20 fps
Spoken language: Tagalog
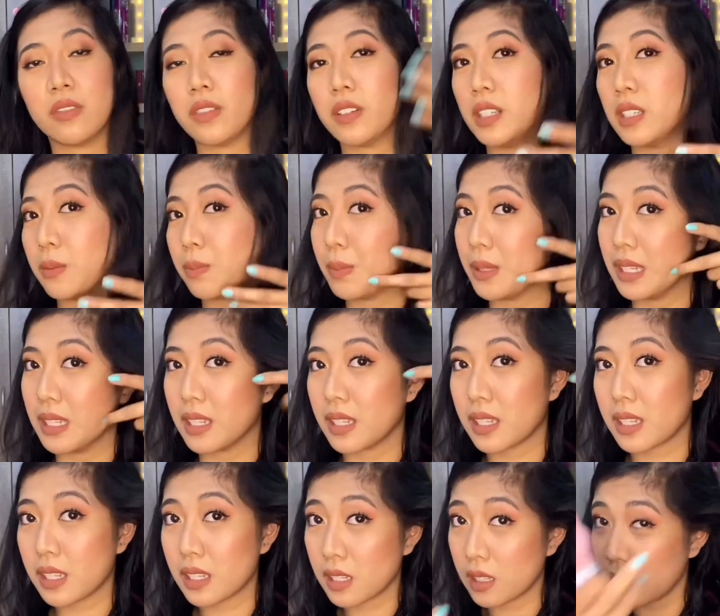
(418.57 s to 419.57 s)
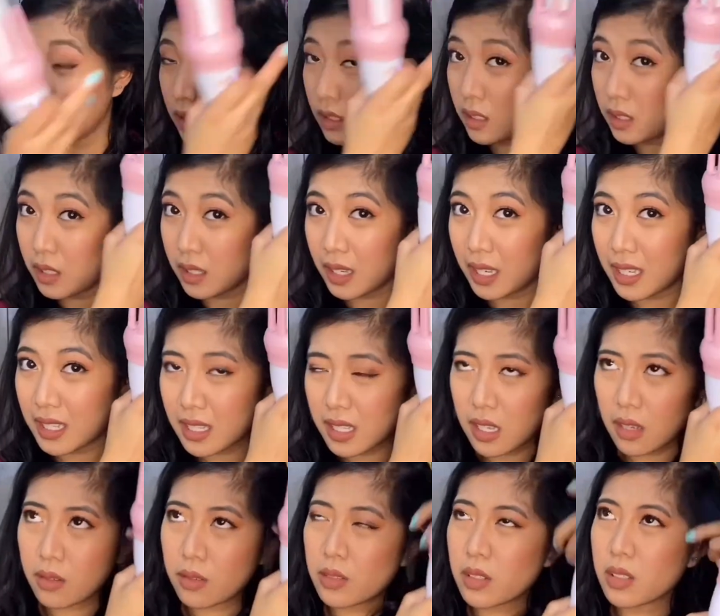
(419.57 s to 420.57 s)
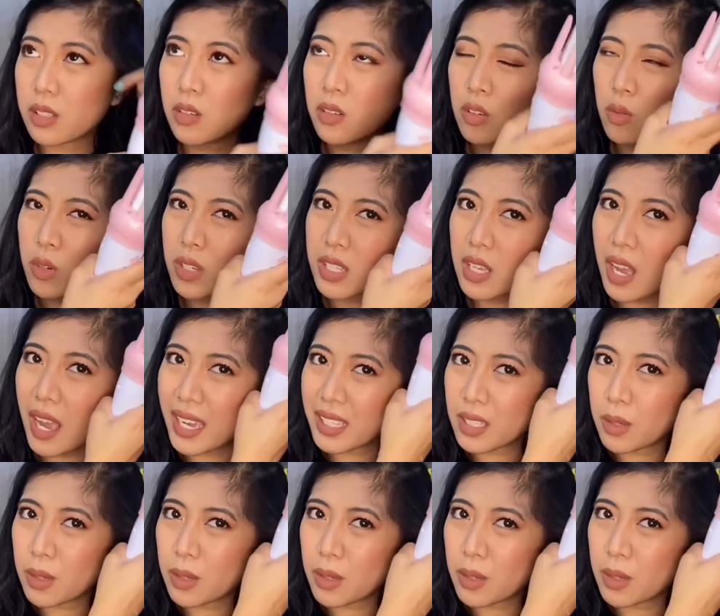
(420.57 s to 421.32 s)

Philippines. Isa, siguro isang item na